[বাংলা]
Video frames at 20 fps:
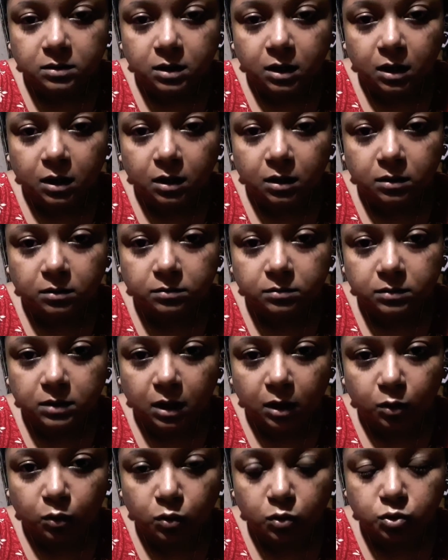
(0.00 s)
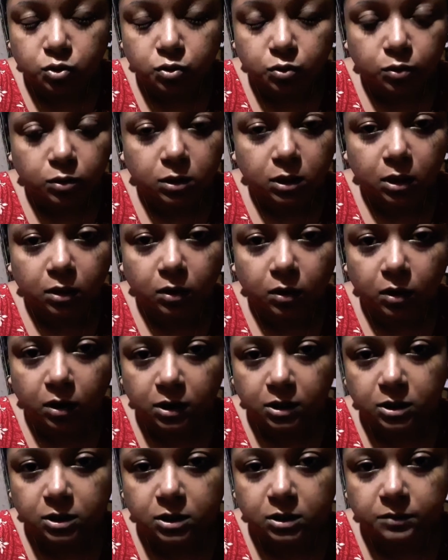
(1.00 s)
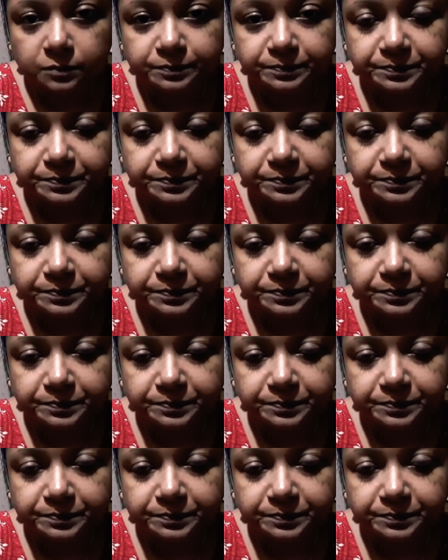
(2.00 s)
তা এখনও সন্ধে হয়নি